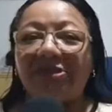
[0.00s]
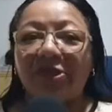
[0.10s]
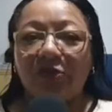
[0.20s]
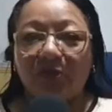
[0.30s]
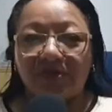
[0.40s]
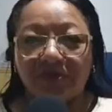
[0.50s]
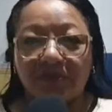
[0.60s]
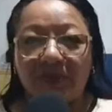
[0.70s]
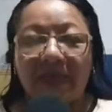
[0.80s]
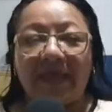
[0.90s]
de nós
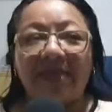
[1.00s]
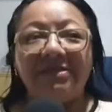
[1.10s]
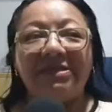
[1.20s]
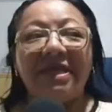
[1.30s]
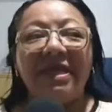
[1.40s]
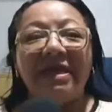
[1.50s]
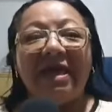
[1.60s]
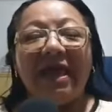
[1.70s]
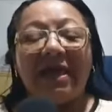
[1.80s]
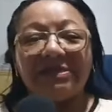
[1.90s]
mulheres,
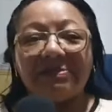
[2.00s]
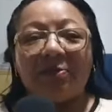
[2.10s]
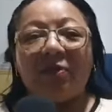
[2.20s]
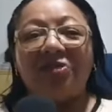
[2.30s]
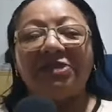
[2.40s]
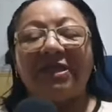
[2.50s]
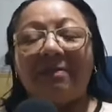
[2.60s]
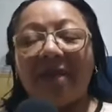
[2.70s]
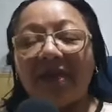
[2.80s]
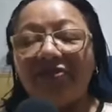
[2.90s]
resposta da
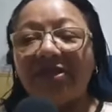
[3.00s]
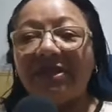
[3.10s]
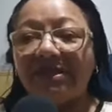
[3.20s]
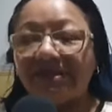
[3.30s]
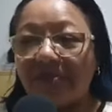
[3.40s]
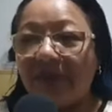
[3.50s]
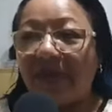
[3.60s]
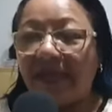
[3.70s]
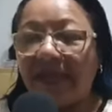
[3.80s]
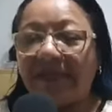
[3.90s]
Marcha das
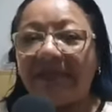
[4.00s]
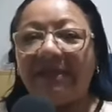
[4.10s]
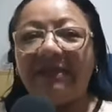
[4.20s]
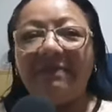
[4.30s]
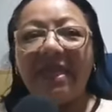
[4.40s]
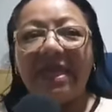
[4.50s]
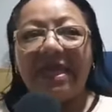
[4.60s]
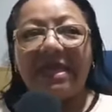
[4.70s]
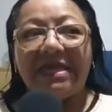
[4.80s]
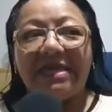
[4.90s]
Margaridas,
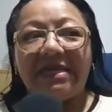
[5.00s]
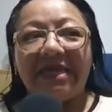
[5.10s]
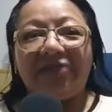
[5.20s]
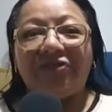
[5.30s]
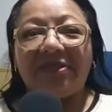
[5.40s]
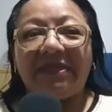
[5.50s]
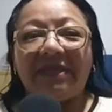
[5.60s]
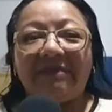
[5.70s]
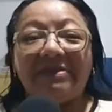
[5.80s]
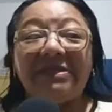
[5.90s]
e a gente
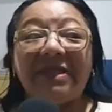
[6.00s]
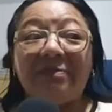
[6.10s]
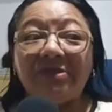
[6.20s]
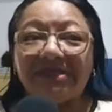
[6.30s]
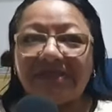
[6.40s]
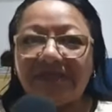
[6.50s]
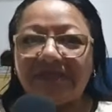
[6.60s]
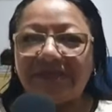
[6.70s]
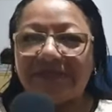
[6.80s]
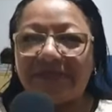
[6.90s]
estava se
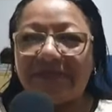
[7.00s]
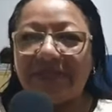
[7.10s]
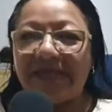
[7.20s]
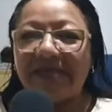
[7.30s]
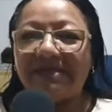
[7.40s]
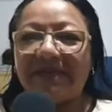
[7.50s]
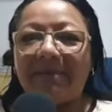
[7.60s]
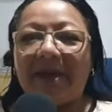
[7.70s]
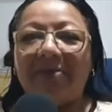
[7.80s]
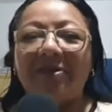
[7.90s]
debruçando em cima dessa essa
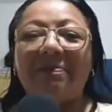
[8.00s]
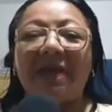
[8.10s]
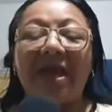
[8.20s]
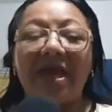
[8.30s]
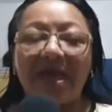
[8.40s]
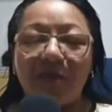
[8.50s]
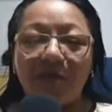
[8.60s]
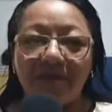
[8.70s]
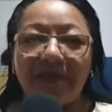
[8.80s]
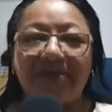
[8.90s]
pauta para
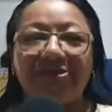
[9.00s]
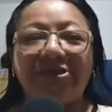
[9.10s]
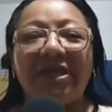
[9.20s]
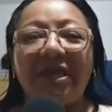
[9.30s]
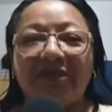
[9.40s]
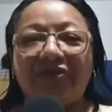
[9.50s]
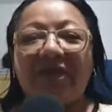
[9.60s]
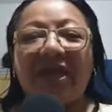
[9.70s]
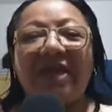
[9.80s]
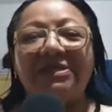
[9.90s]
realmente
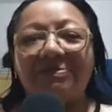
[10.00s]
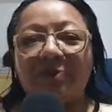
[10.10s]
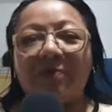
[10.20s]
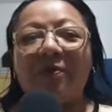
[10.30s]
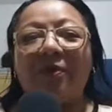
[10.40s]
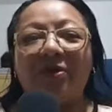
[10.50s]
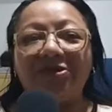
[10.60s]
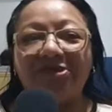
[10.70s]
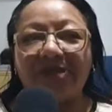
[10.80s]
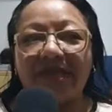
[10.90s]
chegar às
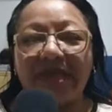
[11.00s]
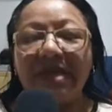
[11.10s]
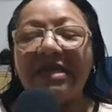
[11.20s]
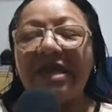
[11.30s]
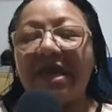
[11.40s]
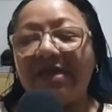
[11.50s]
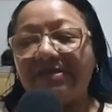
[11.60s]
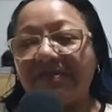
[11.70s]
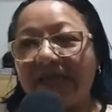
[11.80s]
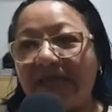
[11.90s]
proposta e
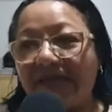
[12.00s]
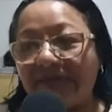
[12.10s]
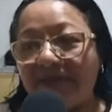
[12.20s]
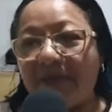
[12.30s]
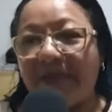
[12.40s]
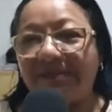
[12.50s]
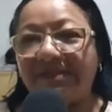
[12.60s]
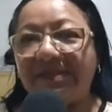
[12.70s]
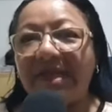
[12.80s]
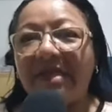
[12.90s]
resultado na
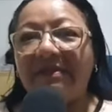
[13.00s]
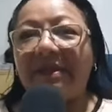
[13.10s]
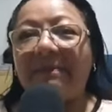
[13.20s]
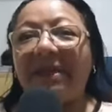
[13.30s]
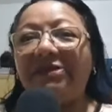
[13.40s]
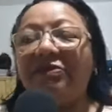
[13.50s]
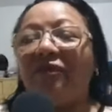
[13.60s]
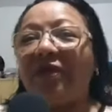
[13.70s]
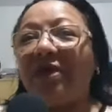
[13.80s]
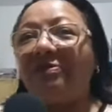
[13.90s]
base. Também
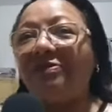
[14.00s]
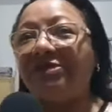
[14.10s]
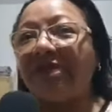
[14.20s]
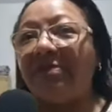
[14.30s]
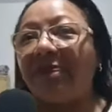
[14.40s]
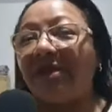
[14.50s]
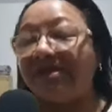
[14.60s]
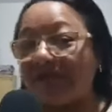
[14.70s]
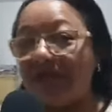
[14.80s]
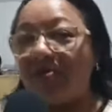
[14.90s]
tivemos em
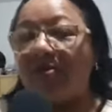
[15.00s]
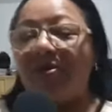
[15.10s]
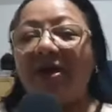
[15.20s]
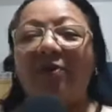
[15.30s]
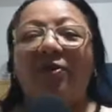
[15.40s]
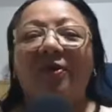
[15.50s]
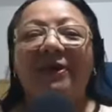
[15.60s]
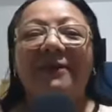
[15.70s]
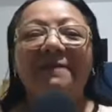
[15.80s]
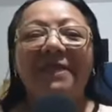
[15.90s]
Maceió
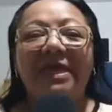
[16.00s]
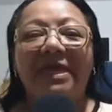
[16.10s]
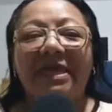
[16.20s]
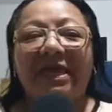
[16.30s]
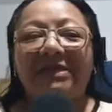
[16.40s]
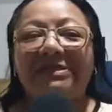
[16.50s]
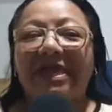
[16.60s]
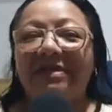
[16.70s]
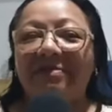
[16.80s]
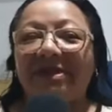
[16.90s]
agora. É,
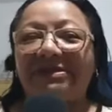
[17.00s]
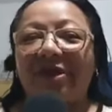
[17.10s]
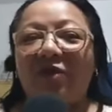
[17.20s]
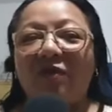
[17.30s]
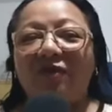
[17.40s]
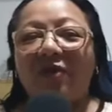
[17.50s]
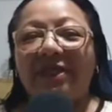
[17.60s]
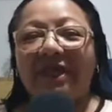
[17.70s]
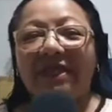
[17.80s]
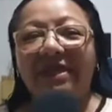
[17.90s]
sair de Maceió,
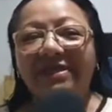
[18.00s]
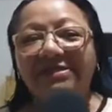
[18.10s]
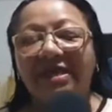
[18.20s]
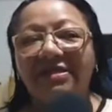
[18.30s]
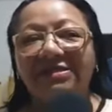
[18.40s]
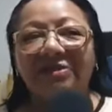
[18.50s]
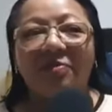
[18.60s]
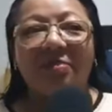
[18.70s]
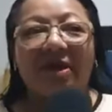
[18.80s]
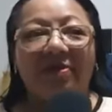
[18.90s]
Fortaleza e
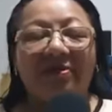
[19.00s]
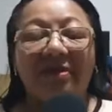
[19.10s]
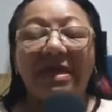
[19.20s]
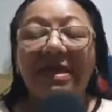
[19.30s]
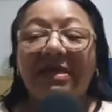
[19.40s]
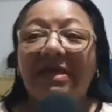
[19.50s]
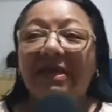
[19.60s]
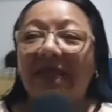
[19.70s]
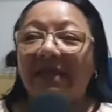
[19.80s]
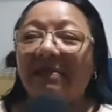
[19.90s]
São Paulo,
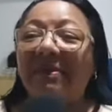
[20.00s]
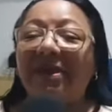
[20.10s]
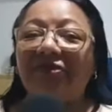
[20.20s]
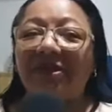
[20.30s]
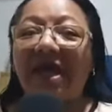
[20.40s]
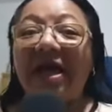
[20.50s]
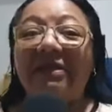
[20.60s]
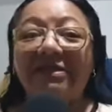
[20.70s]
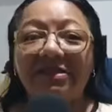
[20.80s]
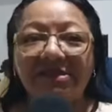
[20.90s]
que lá também a gente
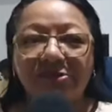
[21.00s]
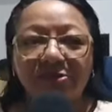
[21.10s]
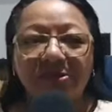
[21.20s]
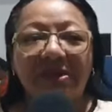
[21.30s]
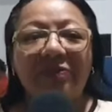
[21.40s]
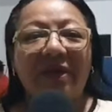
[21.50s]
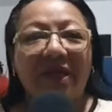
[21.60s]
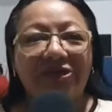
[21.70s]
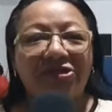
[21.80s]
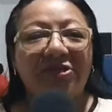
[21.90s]
estava discutindo a
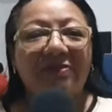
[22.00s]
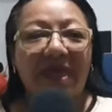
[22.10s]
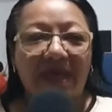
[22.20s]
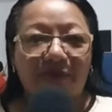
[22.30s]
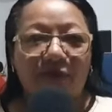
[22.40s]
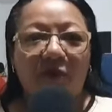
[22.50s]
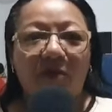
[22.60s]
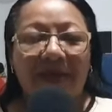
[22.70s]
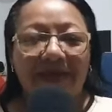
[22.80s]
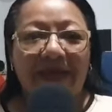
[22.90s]
questão da
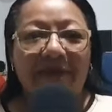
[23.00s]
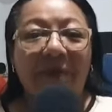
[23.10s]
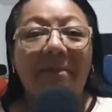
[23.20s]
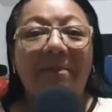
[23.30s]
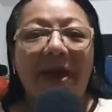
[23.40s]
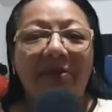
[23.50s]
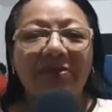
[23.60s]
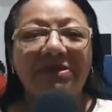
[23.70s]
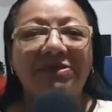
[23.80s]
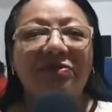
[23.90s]
reforma agrária, uma
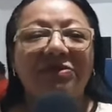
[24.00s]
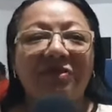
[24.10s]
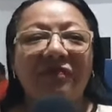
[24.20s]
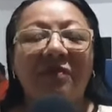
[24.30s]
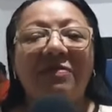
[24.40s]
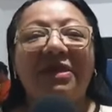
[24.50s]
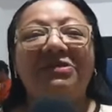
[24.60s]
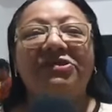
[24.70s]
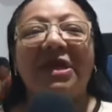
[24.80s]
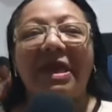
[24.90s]
pauta
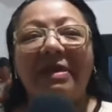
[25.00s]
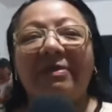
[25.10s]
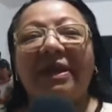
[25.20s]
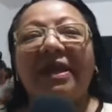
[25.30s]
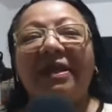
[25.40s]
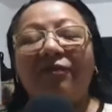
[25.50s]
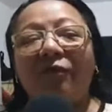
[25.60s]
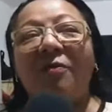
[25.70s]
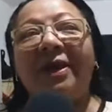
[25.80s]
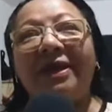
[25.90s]
exclusivamente para a
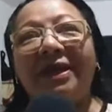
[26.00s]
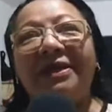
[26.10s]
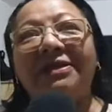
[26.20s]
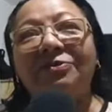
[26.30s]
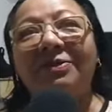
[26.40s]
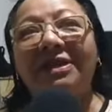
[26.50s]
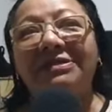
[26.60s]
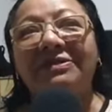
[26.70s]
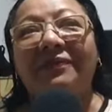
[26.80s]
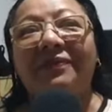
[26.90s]
reforma agrária do
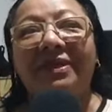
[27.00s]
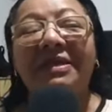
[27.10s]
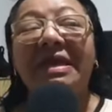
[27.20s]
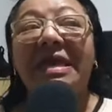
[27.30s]
Brasil. Né?